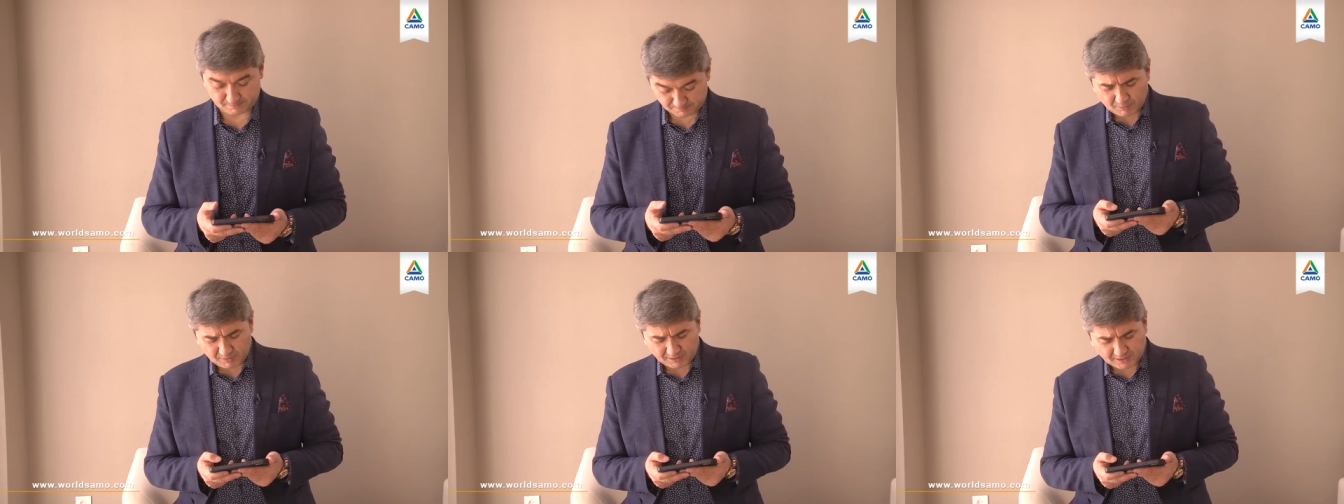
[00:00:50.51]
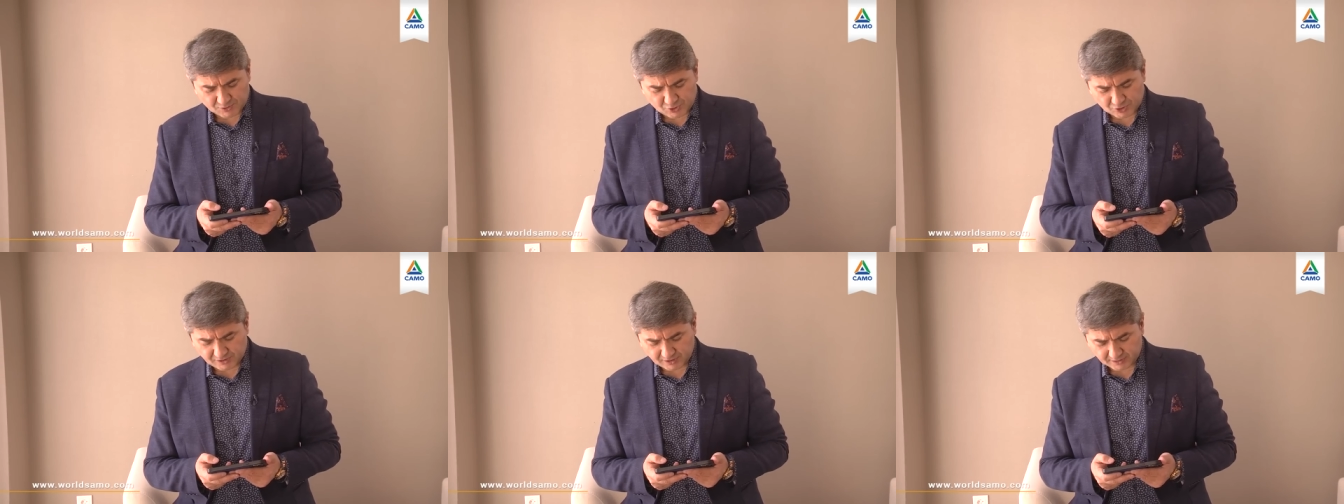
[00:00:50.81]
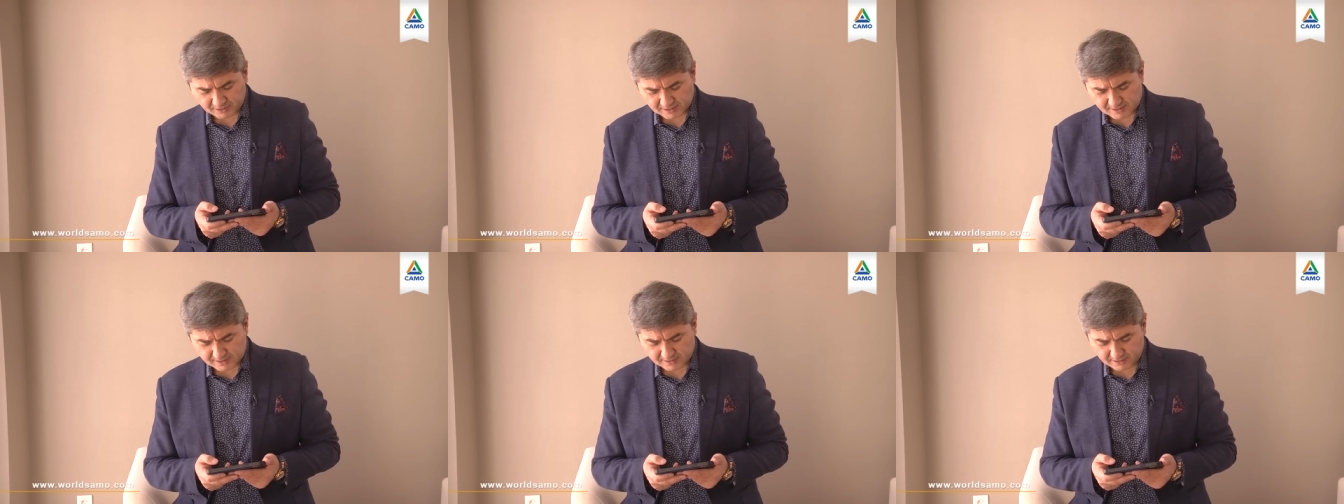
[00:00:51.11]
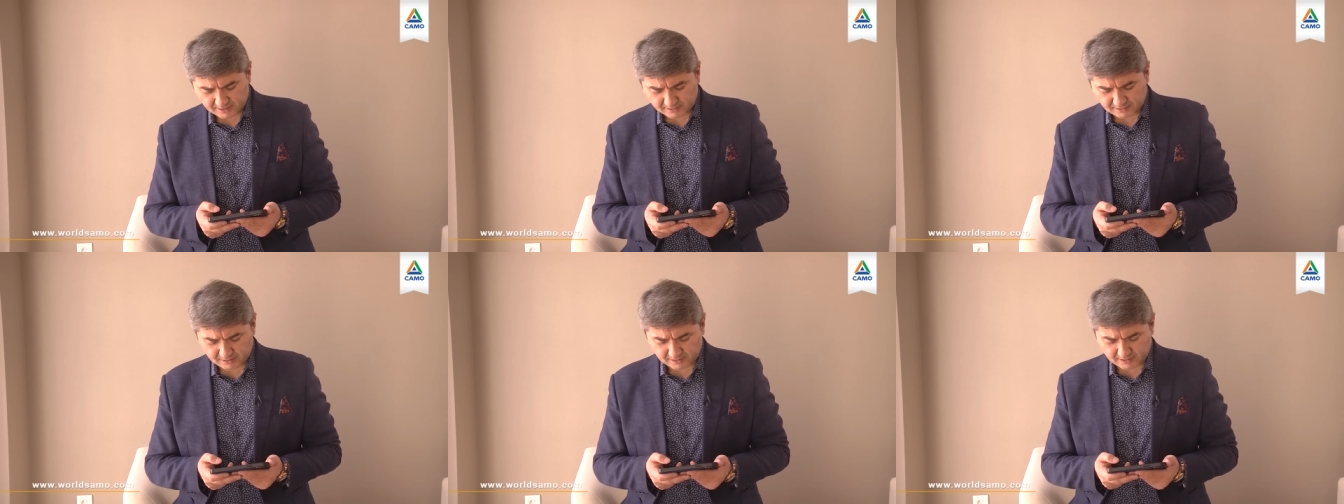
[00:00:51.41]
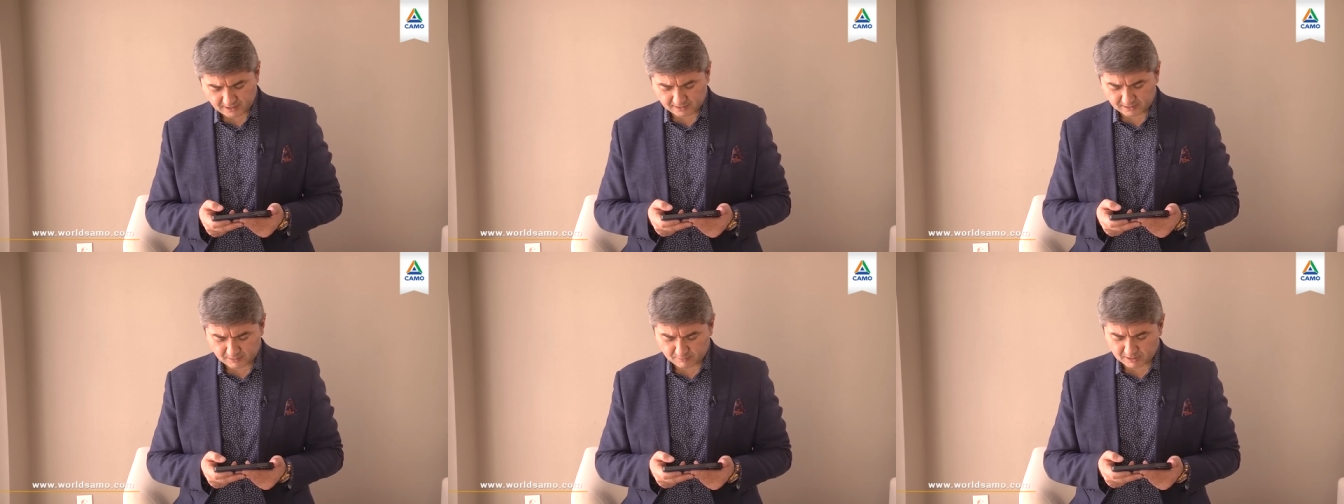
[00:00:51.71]
Мне 14 лет, и
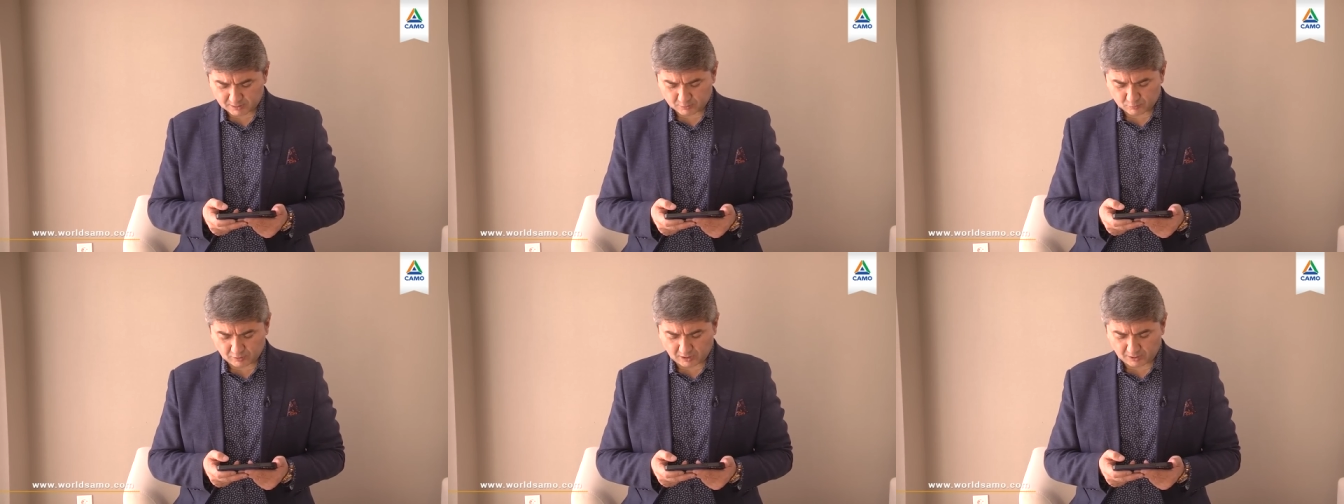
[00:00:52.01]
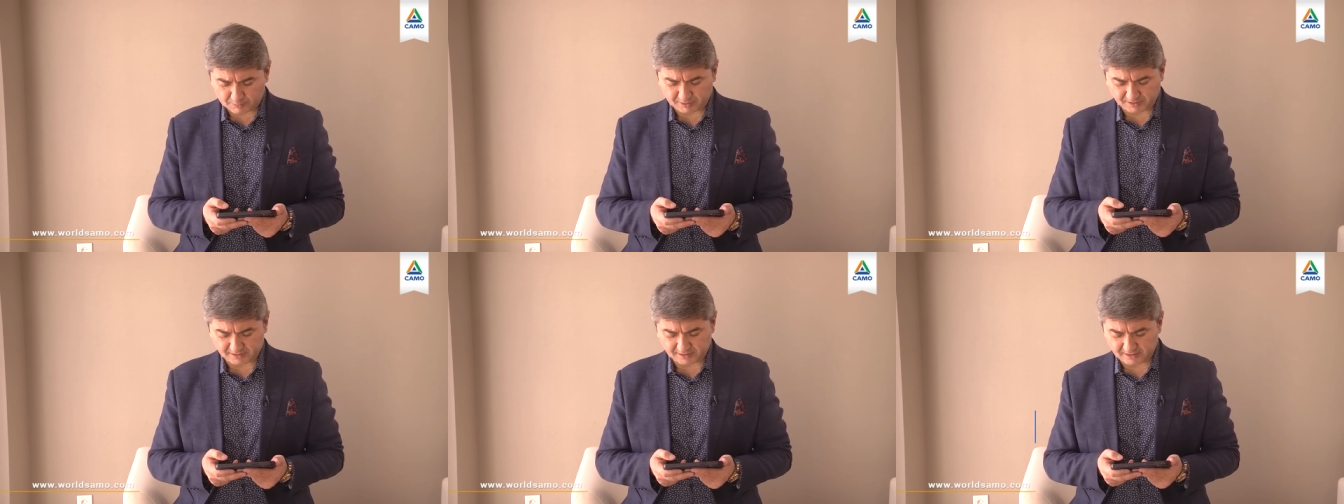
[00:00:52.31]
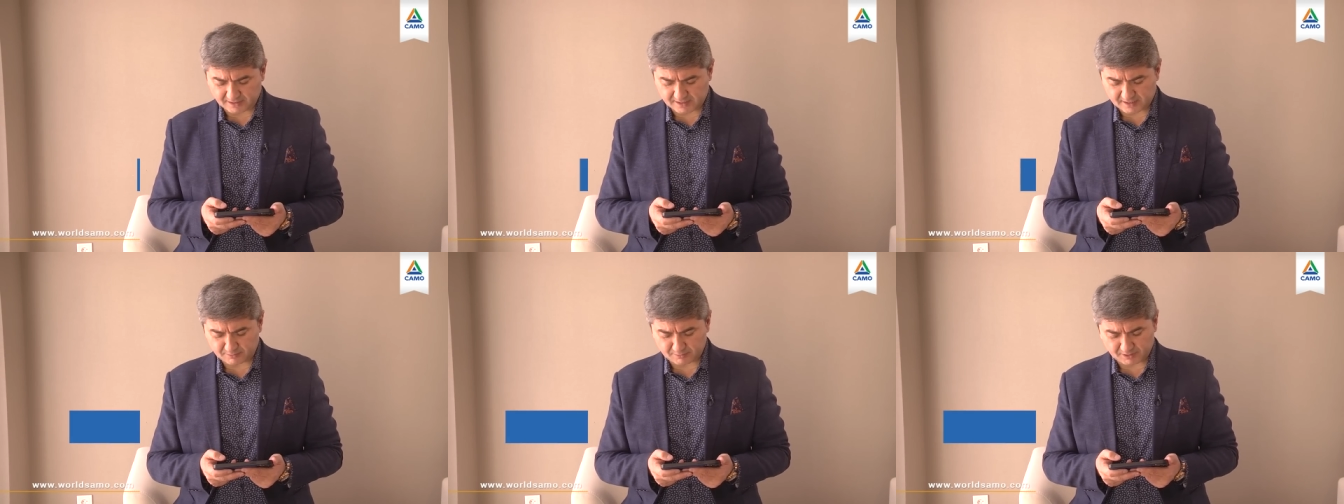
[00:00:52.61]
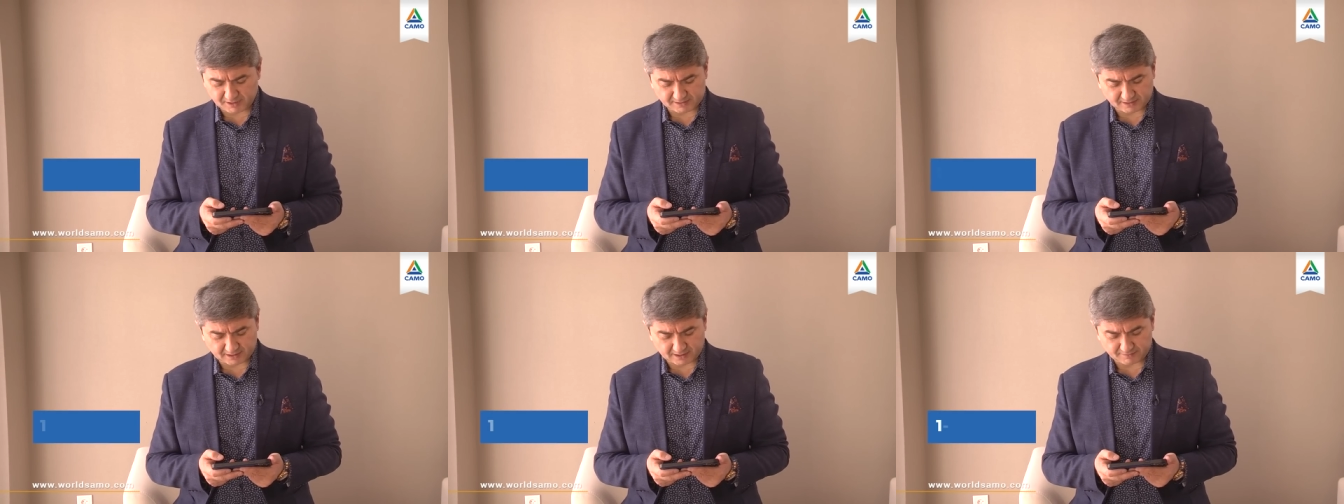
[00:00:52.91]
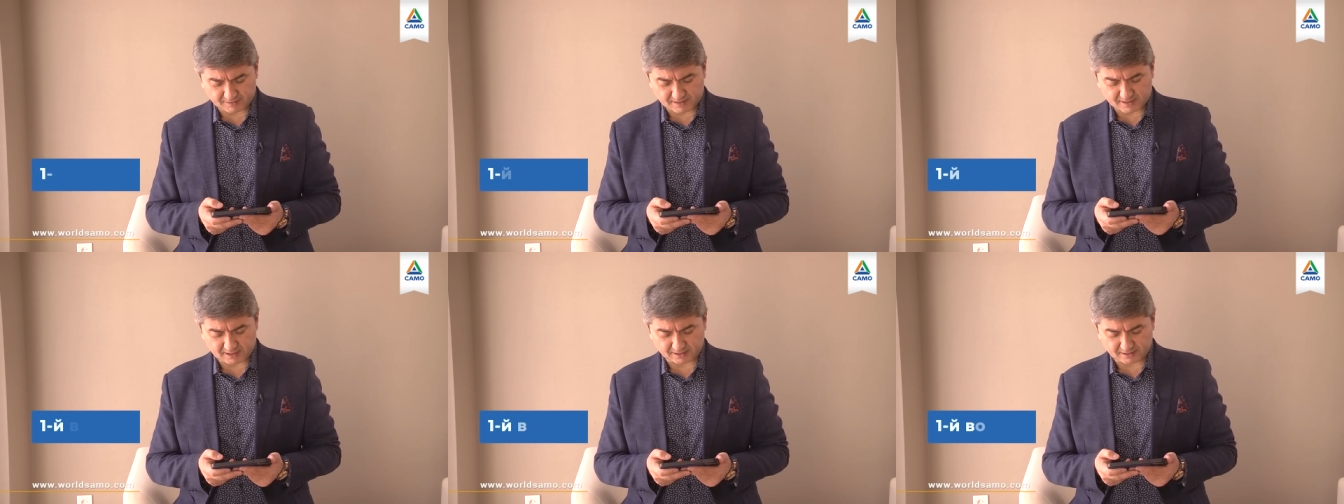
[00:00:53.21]
я не могу определиться, мне
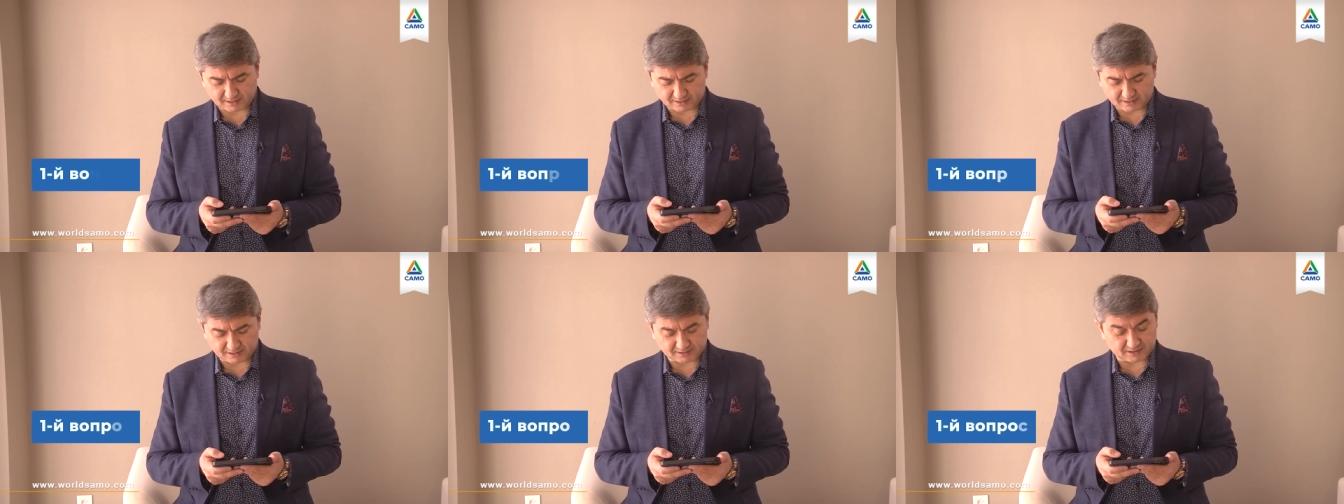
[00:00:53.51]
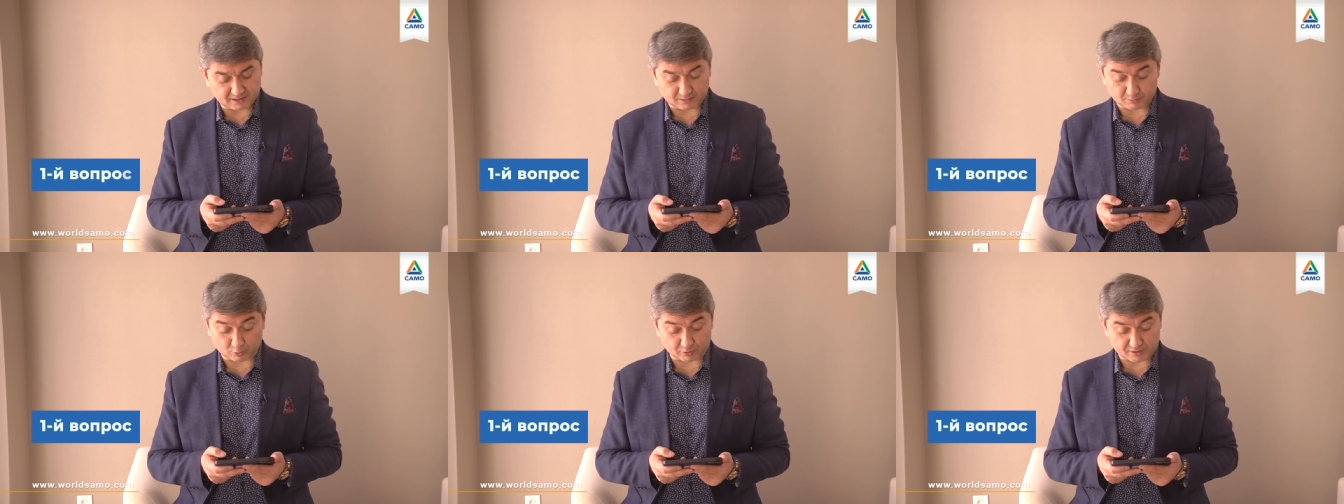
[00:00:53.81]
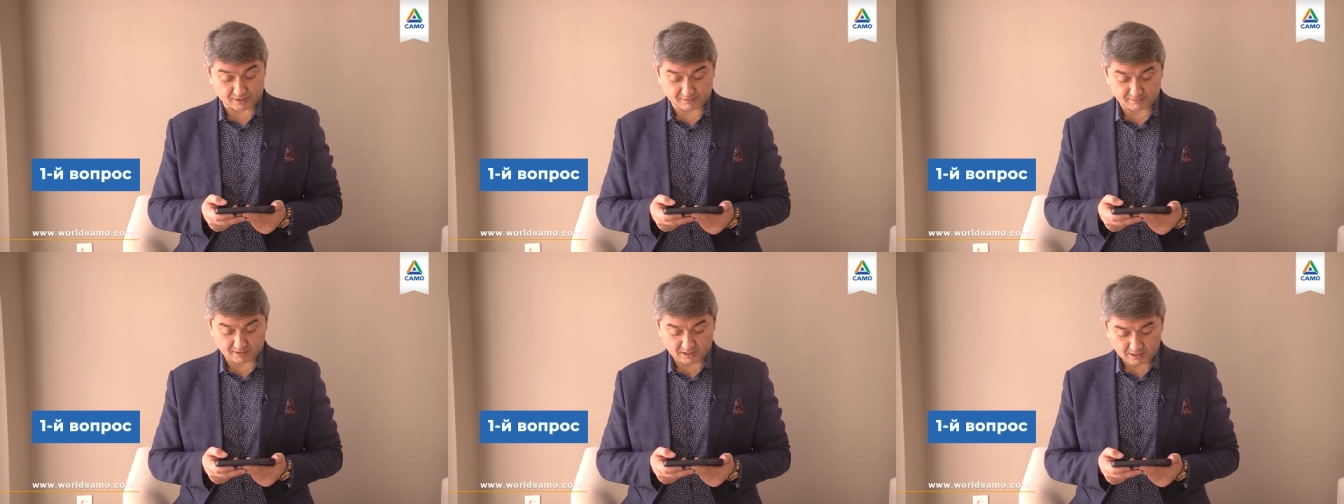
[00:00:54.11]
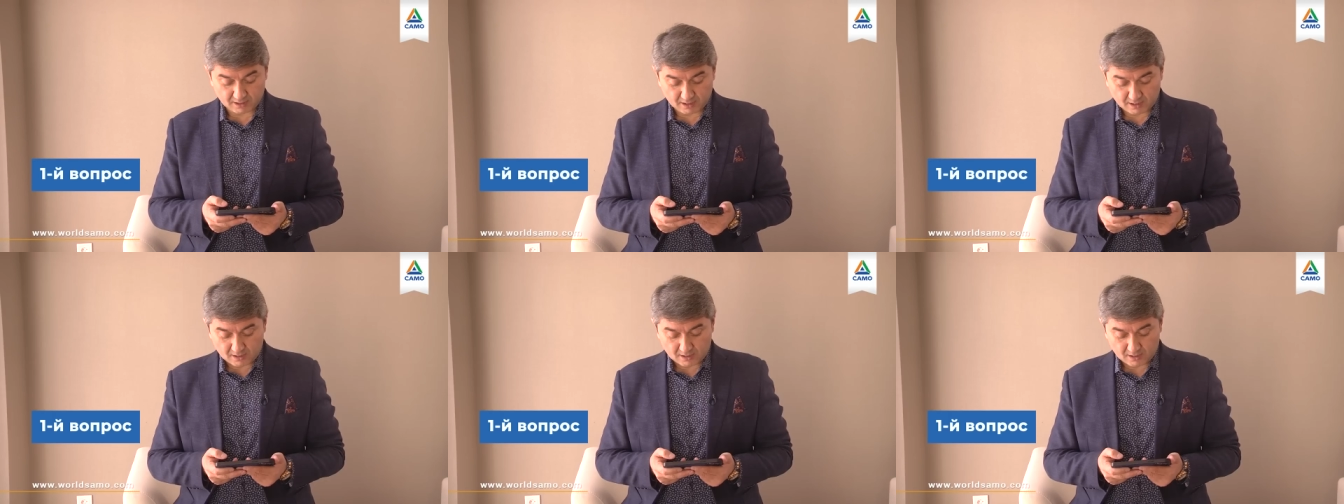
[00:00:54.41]
нравится единоборство.